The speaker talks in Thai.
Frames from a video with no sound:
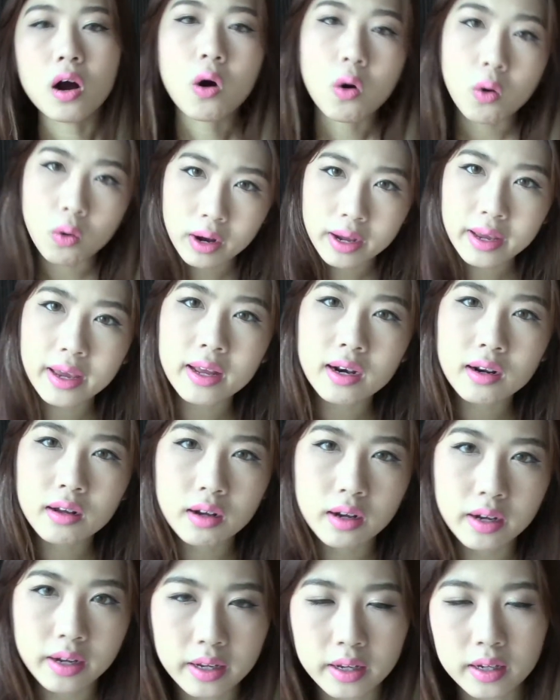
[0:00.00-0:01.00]
โอเคเล
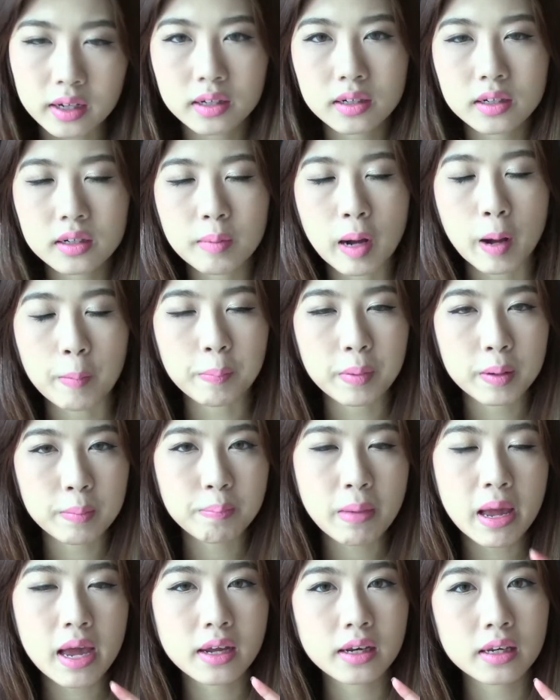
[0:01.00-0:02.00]
ย คือแบบเป็น
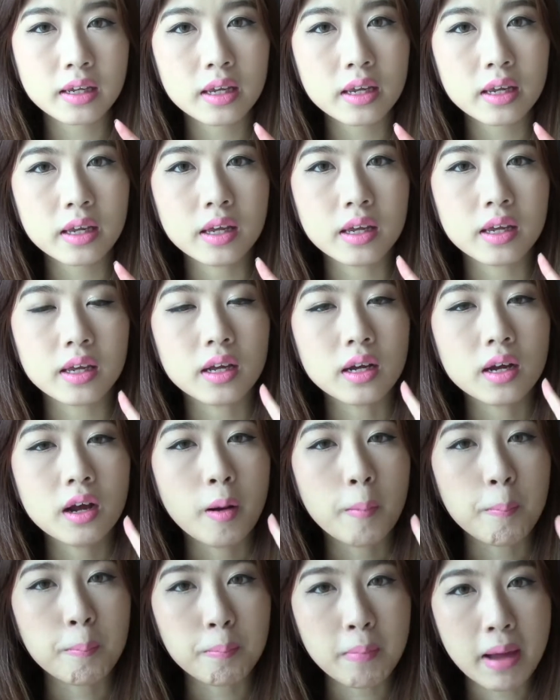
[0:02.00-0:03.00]
แป้งที่
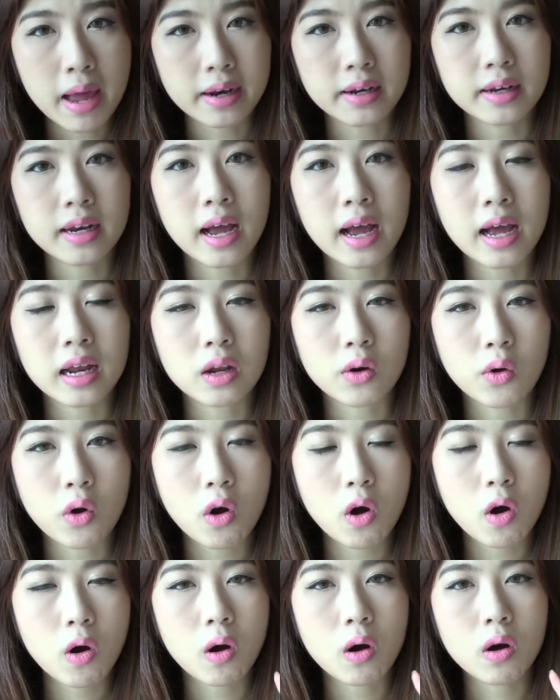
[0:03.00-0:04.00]
แมทนะคะแล้ว
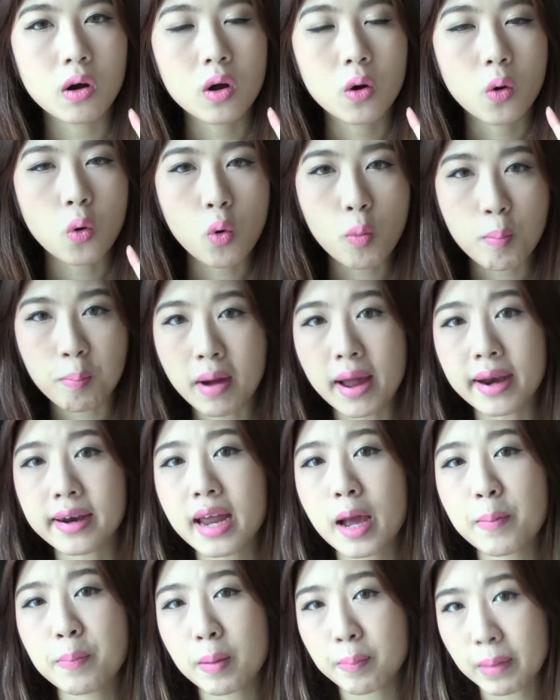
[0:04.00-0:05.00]
ก็คุมมัน
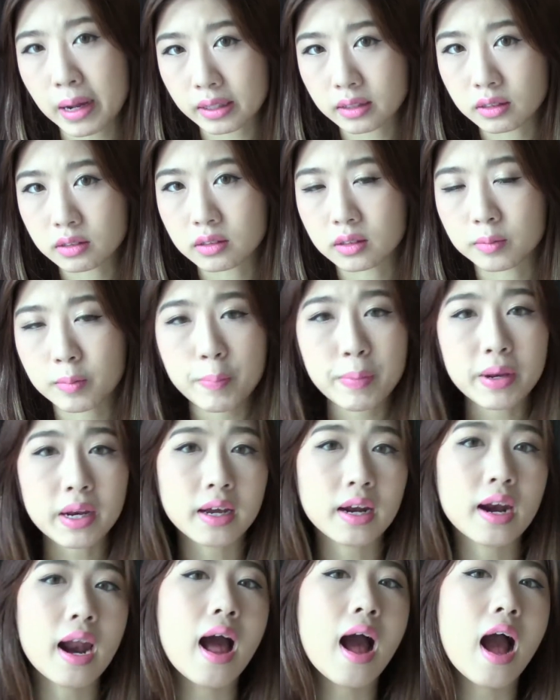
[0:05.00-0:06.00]
ได้ประมาณหนึ่งไม่เป็น
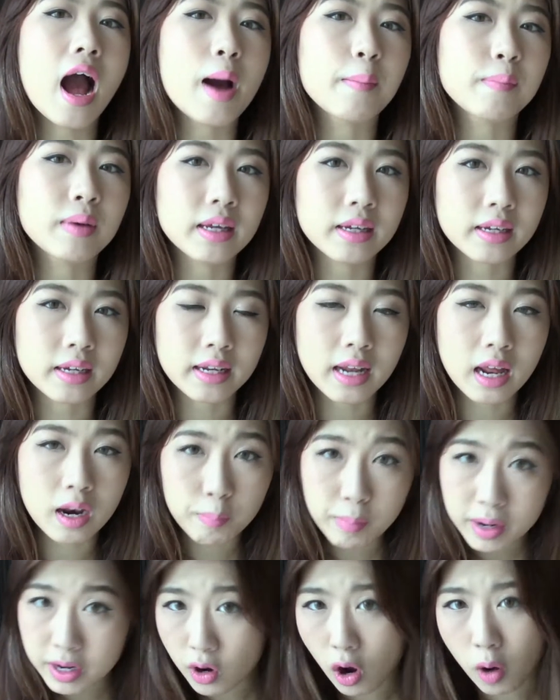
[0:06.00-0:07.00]
คราบอะไรอย่างนี้ถ้า
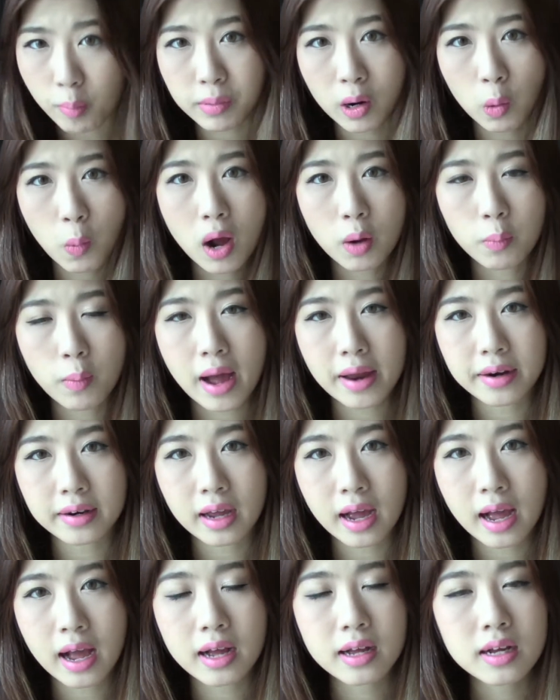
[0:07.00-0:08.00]
ไม่ดรอประหว่างวัน
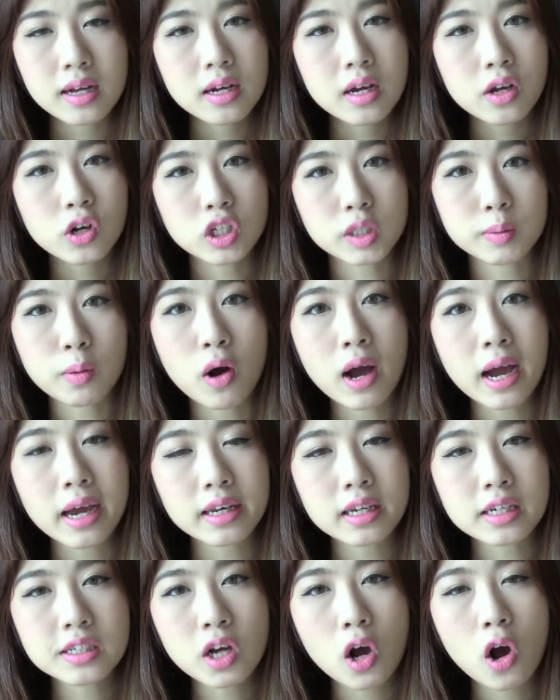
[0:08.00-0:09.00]
นะคะ โดยเฉพาะใคร
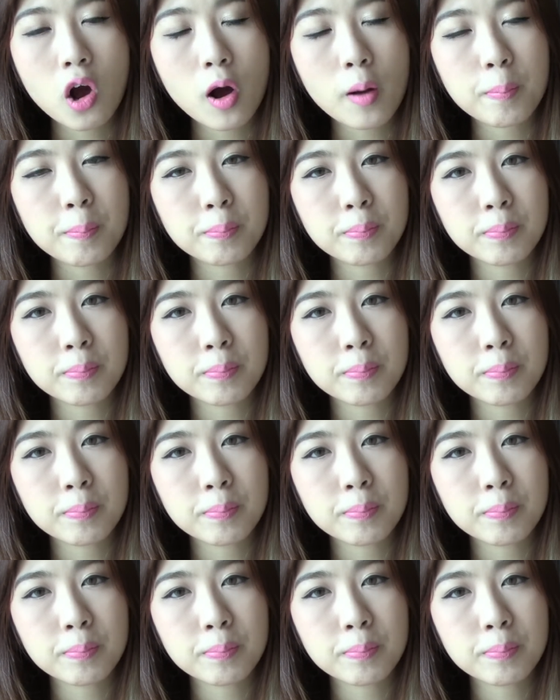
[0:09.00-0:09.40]
ที่ชอบ